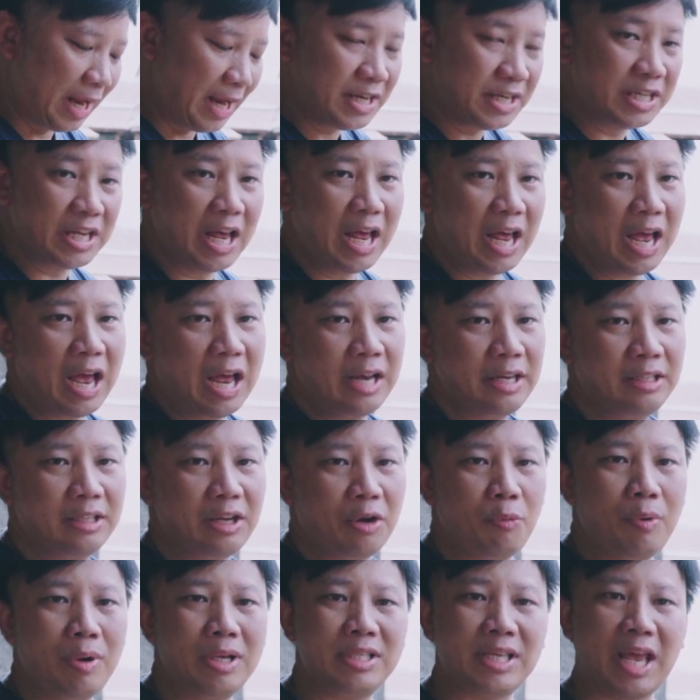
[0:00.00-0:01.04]
สายชาร์จ
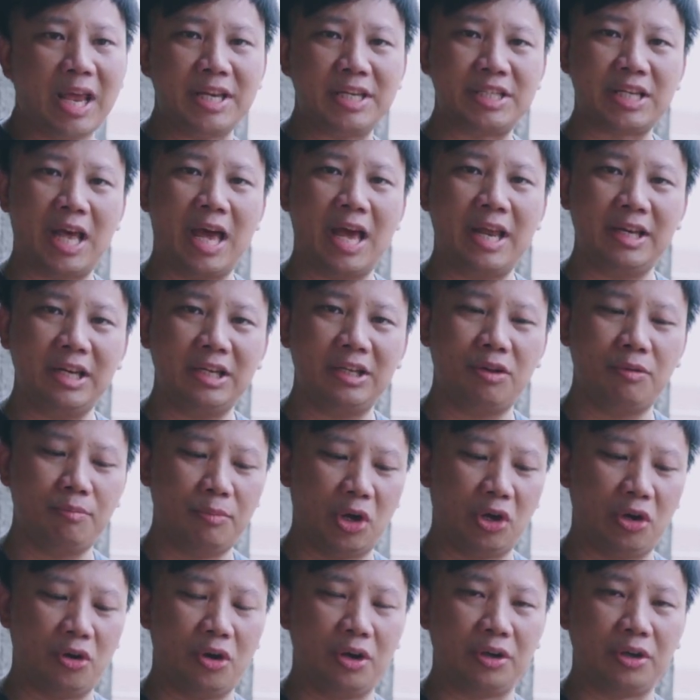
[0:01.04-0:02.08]
แต่ว่าสายชาร์จเนี่ยต้อง
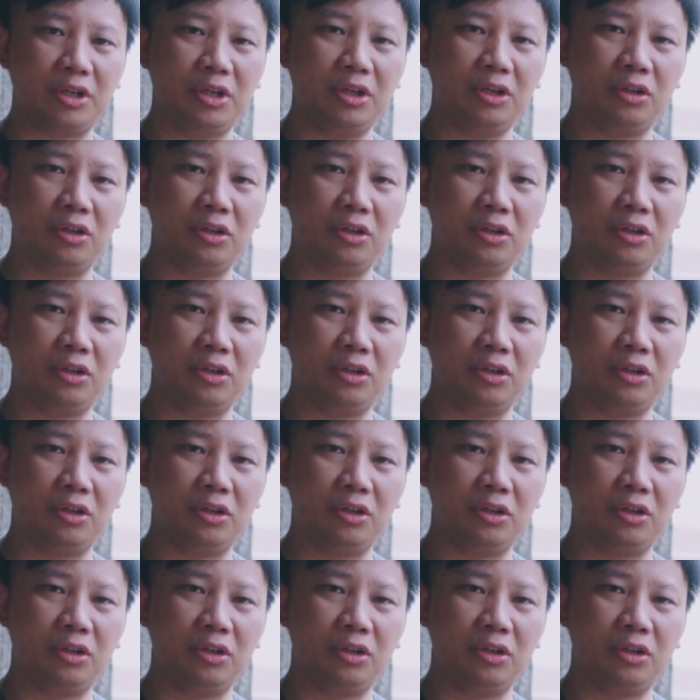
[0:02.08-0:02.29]
บอกก่อน